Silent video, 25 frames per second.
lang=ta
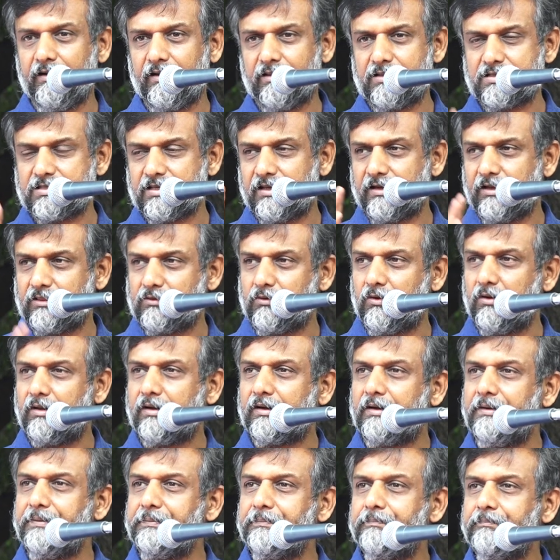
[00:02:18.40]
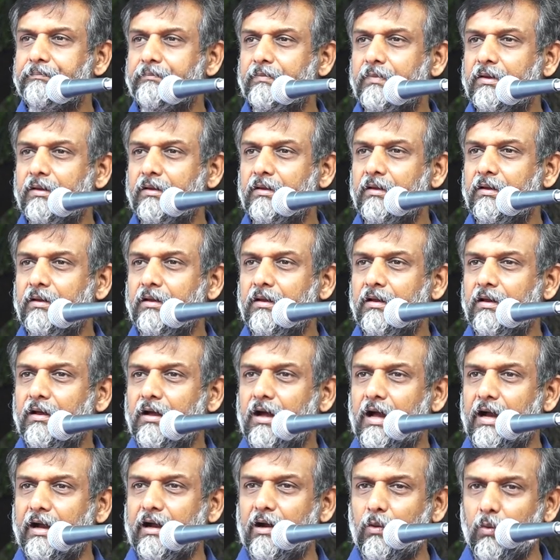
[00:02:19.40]
இடதுசாரி தோழர்கள்
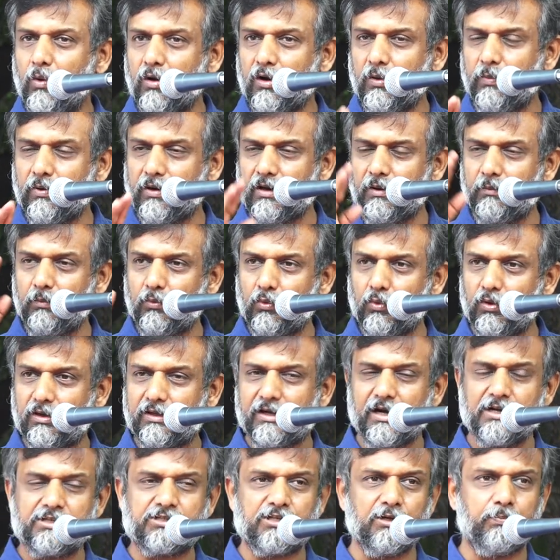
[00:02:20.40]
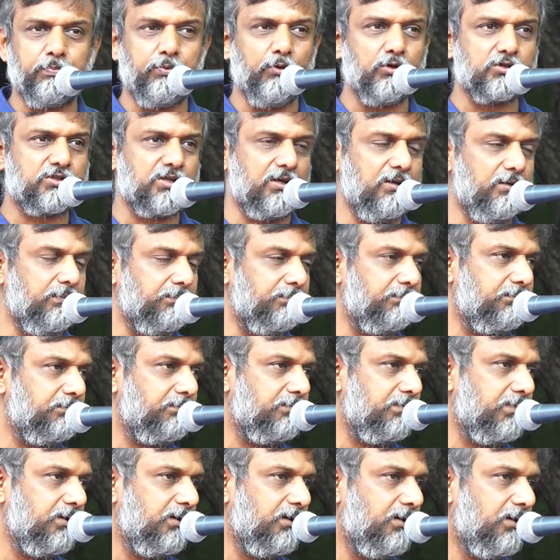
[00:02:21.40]
ஆக ஒருபுறம் உட்கட்சி பூசலும்
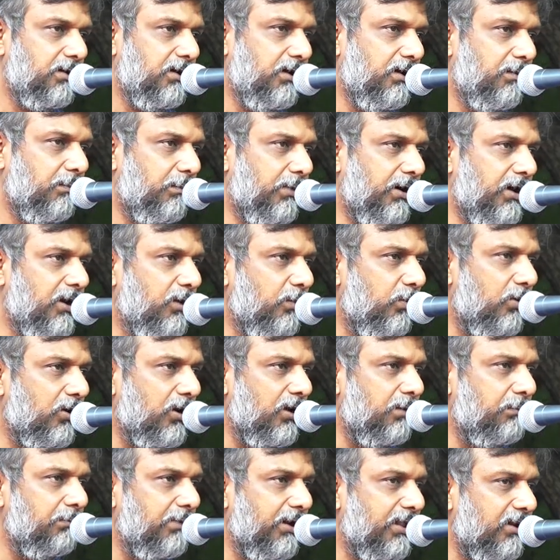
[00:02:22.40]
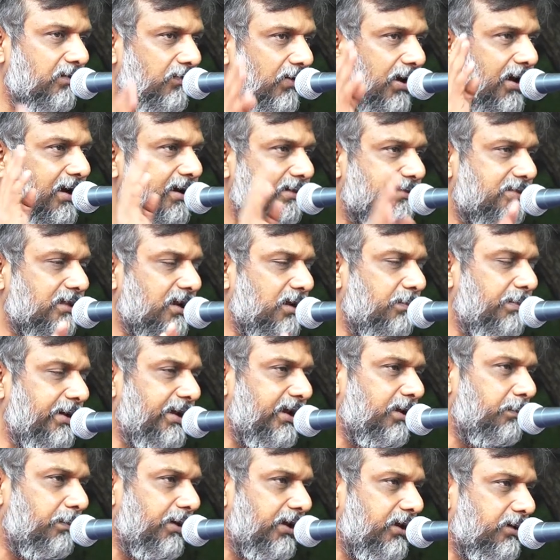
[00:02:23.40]
மறுபுறம் நிர்வாக
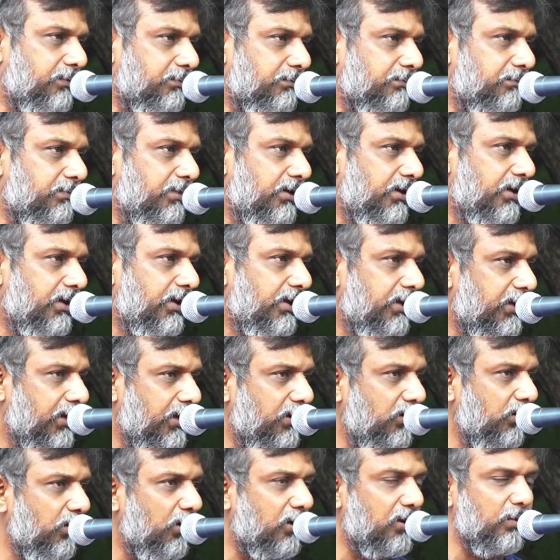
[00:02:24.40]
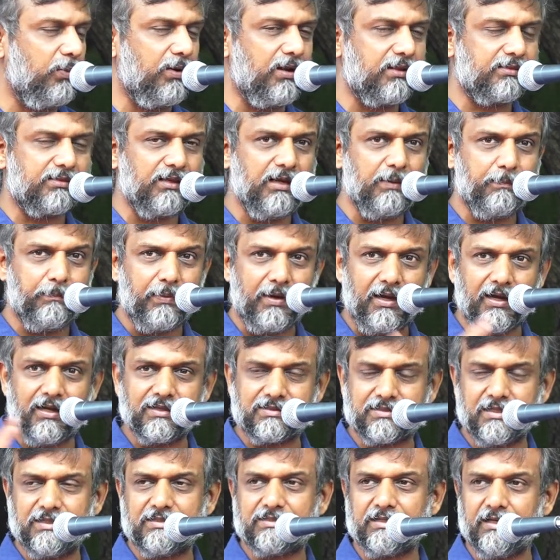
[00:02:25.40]
திறமையின்மையும் இன்னொரு புறத்துல
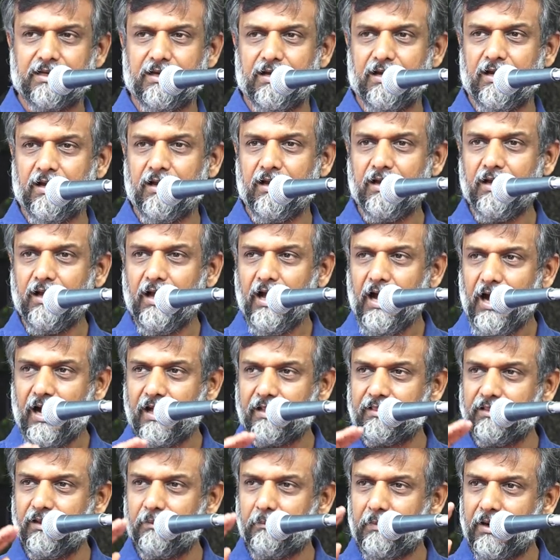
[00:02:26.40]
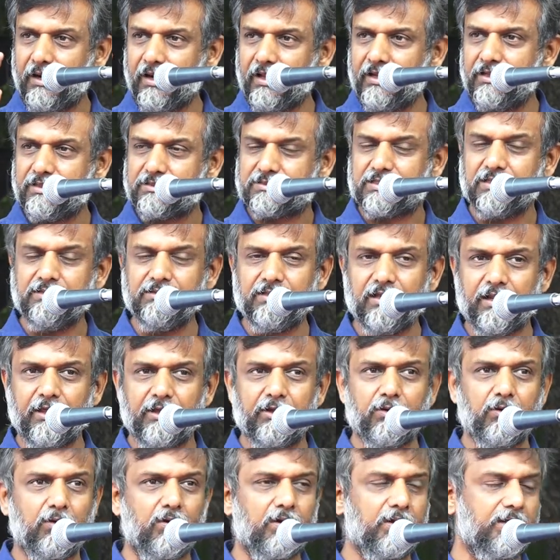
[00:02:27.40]
பாசிச அந்த மன
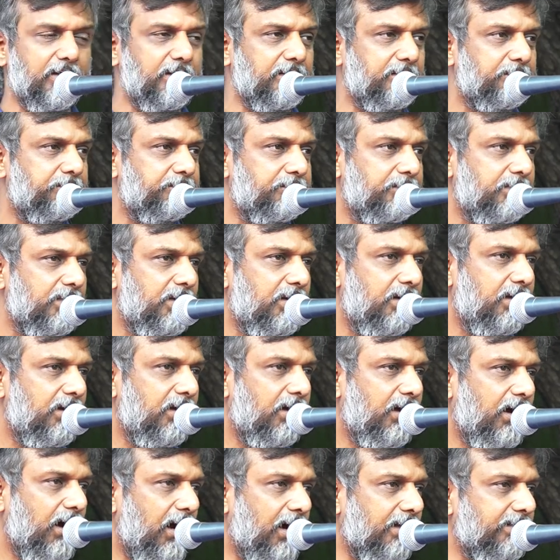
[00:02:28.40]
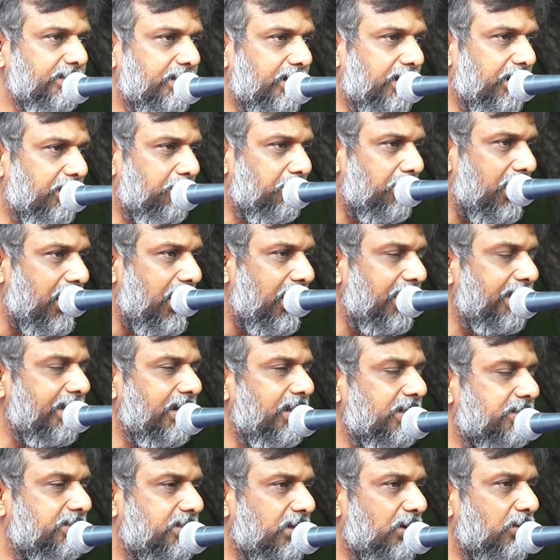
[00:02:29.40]
சிந்தனையோடு அந்த
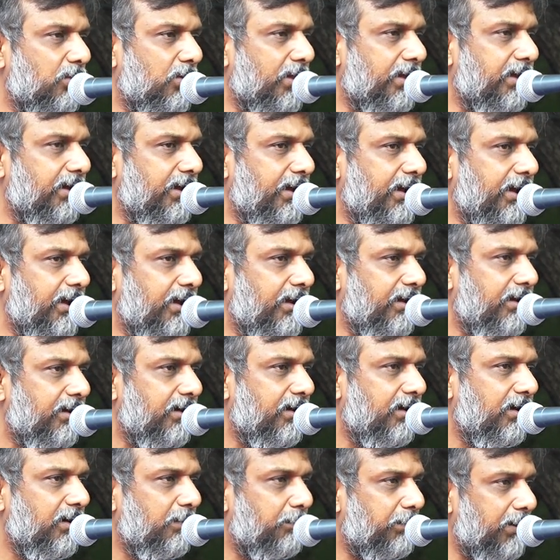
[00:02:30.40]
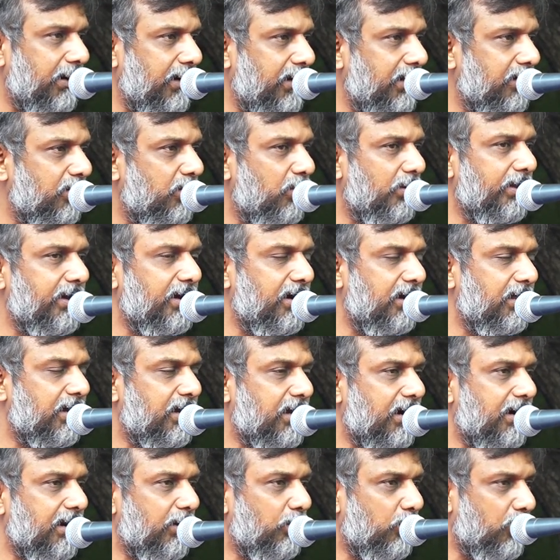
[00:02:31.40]
மாநிலத்தினுடைய
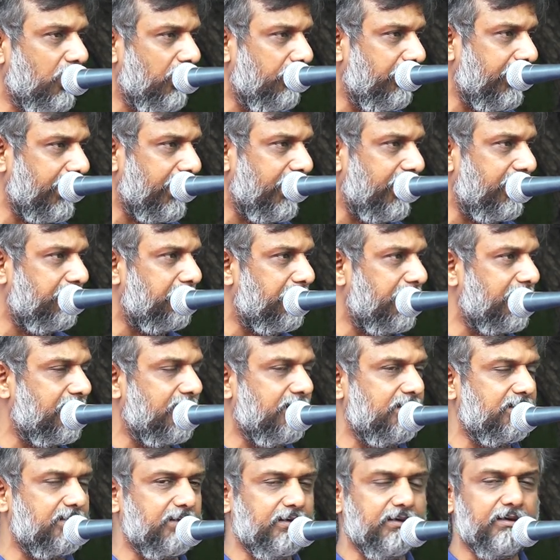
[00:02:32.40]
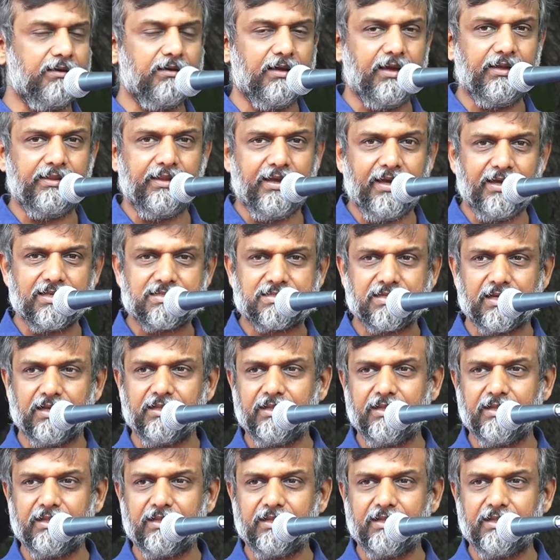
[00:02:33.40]
பழங்குடிகளுக்கான உரிமைகளை மறுத்து எதேச்ச